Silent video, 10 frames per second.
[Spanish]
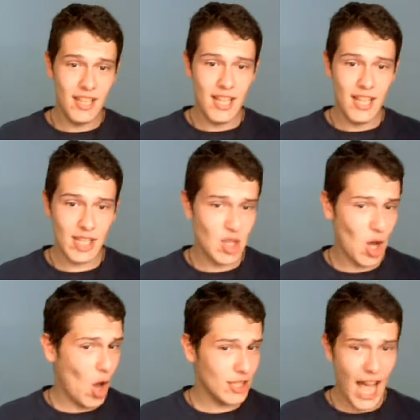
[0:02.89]
Esto
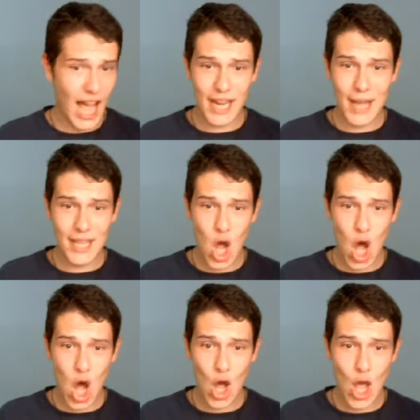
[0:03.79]
está
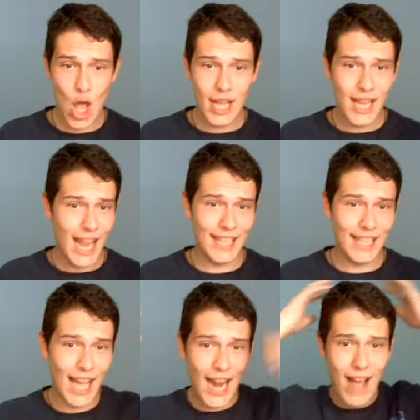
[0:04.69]
grabando. Está
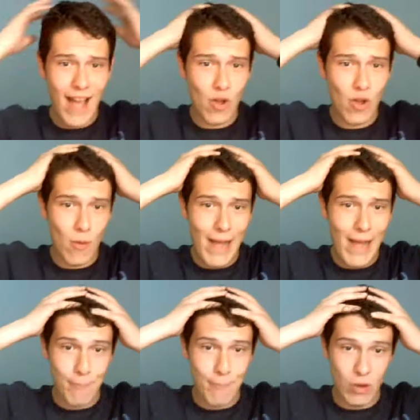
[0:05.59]
grabando. Vaya
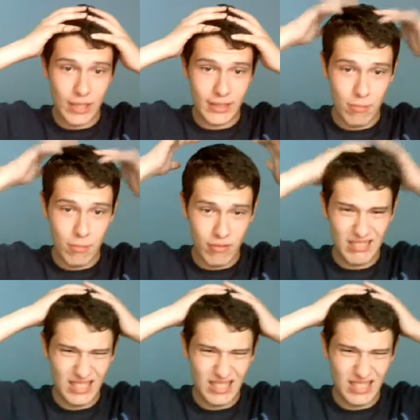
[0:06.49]
pelo que tengo, por favor.